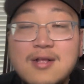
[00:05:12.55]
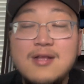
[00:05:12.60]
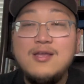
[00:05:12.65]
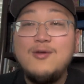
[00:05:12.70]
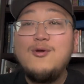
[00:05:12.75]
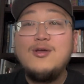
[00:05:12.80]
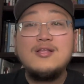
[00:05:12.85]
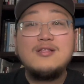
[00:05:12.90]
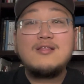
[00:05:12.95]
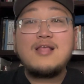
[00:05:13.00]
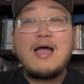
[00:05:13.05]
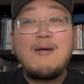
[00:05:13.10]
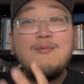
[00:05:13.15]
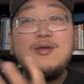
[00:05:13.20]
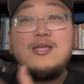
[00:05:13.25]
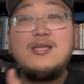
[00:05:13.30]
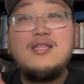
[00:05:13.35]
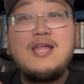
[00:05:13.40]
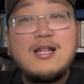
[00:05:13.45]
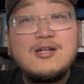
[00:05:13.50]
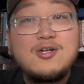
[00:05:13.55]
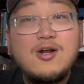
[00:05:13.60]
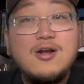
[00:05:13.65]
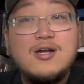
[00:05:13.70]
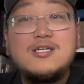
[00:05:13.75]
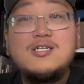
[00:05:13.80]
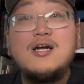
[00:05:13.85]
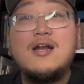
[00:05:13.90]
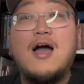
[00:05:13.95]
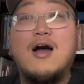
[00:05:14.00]
因为他们一旦招
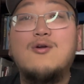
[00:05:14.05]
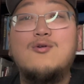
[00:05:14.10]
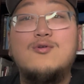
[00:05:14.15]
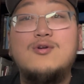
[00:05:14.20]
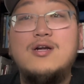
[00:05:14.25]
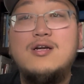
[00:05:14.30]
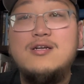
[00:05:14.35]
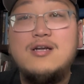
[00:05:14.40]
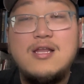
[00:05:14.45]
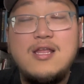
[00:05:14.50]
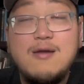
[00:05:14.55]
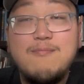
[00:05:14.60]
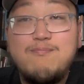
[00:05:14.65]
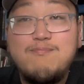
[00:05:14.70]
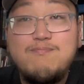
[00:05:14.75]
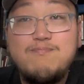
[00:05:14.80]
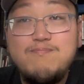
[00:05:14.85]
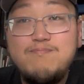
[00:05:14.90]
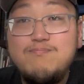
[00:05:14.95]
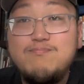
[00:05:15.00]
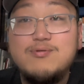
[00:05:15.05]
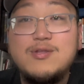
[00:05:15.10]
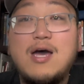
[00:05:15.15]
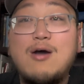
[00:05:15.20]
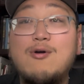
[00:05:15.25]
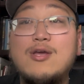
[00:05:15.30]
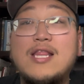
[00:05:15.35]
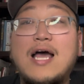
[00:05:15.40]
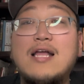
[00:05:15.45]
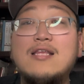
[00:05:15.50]
惹这两种人，人家不但
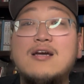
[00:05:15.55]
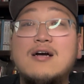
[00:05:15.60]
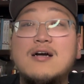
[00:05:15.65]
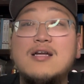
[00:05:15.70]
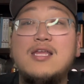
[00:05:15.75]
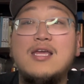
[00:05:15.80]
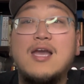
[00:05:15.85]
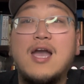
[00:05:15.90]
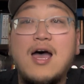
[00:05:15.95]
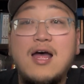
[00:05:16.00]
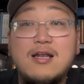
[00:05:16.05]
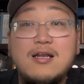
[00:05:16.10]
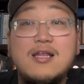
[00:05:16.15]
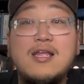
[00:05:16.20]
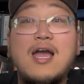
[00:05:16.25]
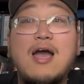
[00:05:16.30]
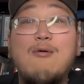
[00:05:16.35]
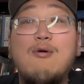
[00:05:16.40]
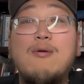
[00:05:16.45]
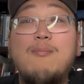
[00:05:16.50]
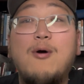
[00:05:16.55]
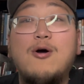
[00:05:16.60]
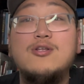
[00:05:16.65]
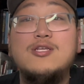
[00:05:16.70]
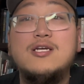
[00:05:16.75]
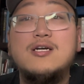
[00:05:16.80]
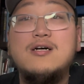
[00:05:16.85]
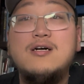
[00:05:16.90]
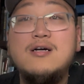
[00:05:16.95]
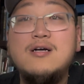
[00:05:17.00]
会拿枪跟你干，人家还会报
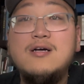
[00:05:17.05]
警。